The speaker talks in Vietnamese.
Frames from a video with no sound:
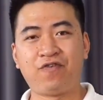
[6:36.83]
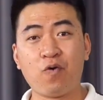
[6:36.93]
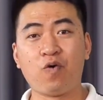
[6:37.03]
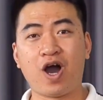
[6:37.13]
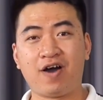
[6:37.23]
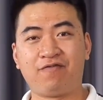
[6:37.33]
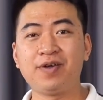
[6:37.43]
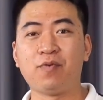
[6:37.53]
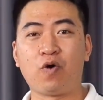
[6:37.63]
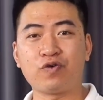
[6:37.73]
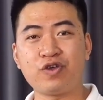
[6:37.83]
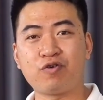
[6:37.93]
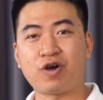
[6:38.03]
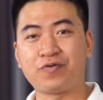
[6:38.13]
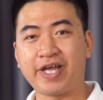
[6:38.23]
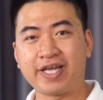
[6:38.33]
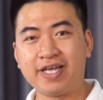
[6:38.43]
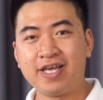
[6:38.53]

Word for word: phù hợp với mỗi cái nhu cầu riêng